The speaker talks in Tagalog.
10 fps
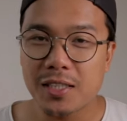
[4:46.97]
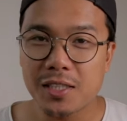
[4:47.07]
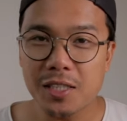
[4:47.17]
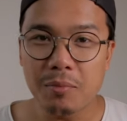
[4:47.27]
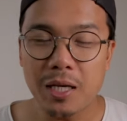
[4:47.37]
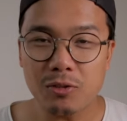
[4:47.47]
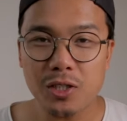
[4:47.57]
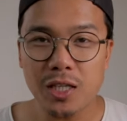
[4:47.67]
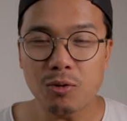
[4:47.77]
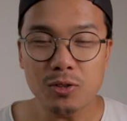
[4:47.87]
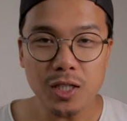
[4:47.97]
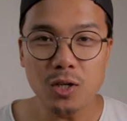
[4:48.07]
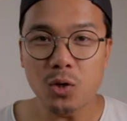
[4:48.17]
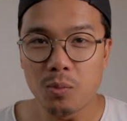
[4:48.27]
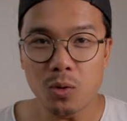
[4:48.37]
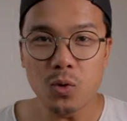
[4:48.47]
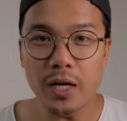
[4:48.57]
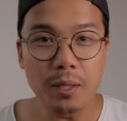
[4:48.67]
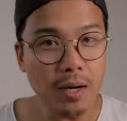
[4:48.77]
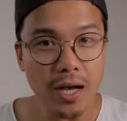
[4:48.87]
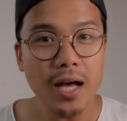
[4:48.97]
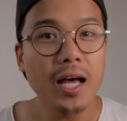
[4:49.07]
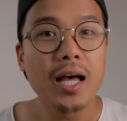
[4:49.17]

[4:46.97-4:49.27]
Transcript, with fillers: sasabihin ko sa inyo kung saan ako kumukuha ng mga